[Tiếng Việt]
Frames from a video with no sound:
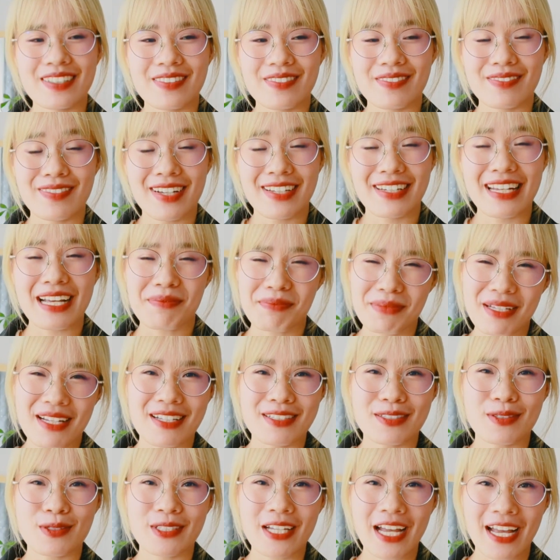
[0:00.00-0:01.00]
và đặc biệt
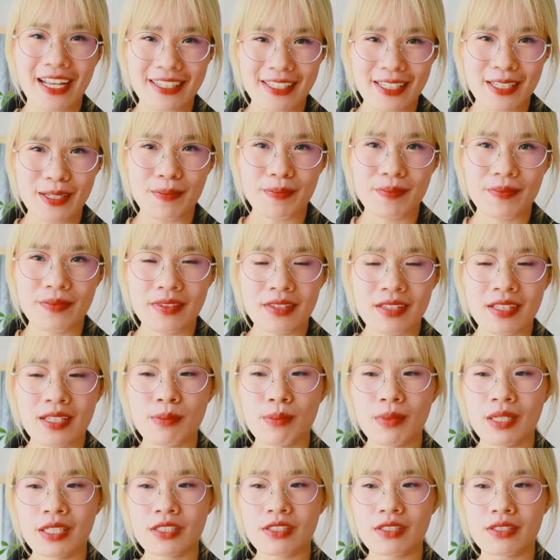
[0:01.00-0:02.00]
là do trải nghiệm
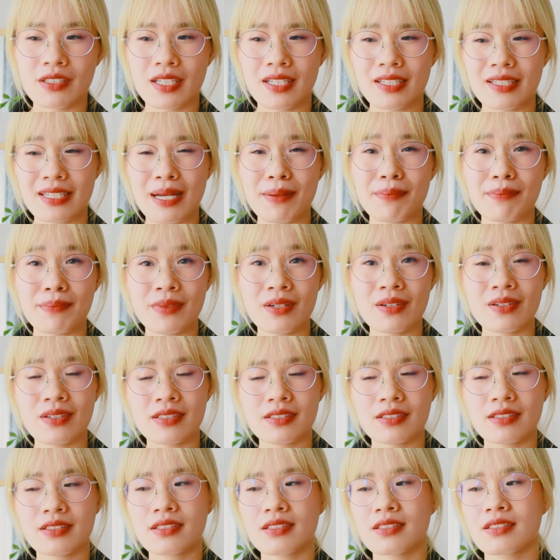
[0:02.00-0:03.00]
thì mình trở nên đầm
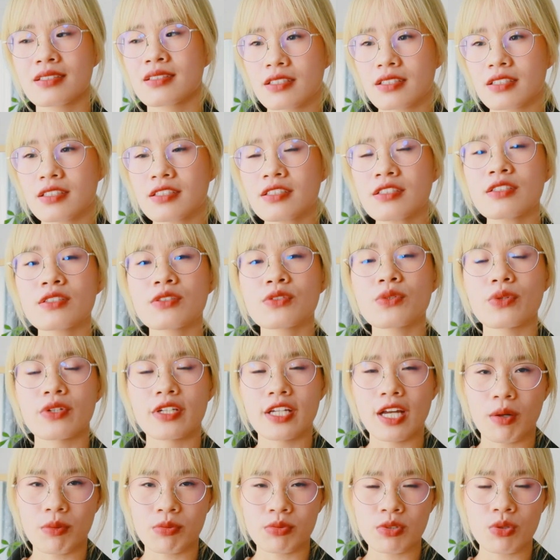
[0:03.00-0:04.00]
hơn cái sự nổi
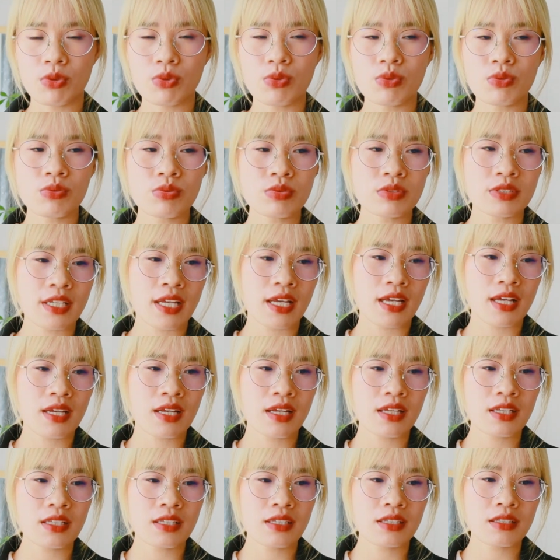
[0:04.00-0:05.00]
nóng nó cũng
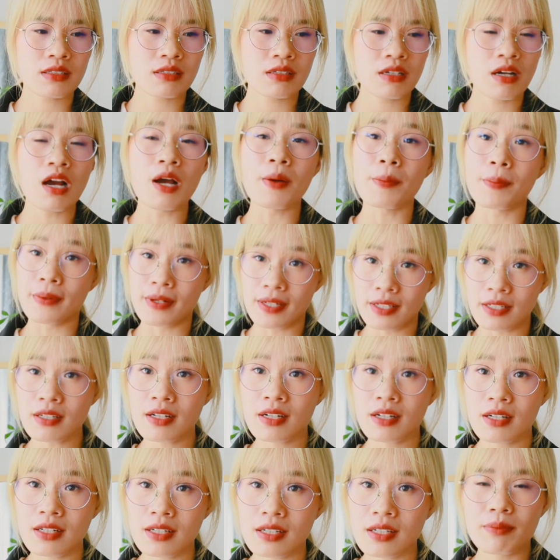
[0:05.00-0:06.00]
sẽ hợp lý
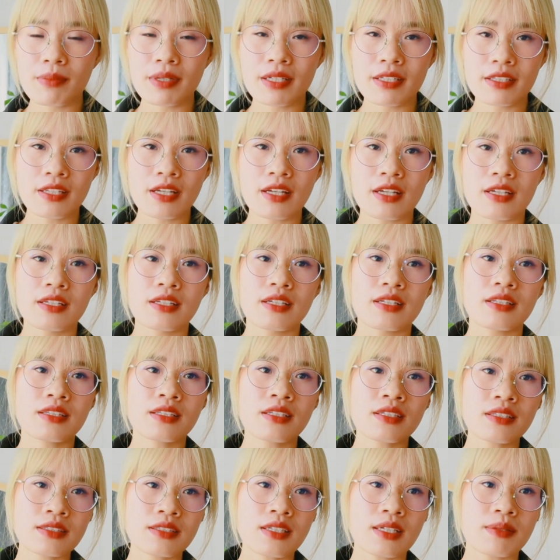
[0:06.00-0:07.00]
hơn mình thể hiện
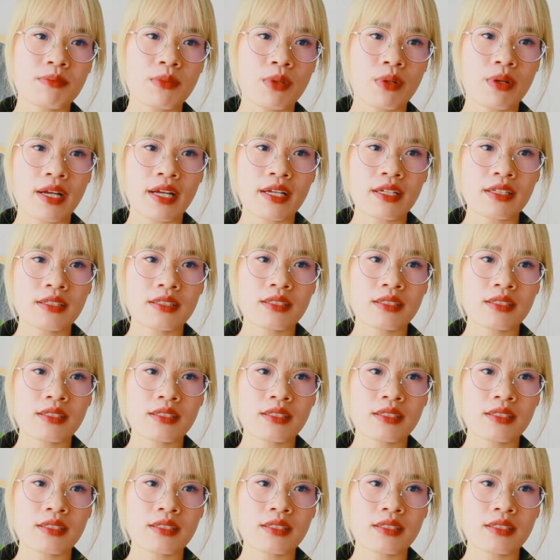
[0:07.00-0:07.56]
tức giận một cách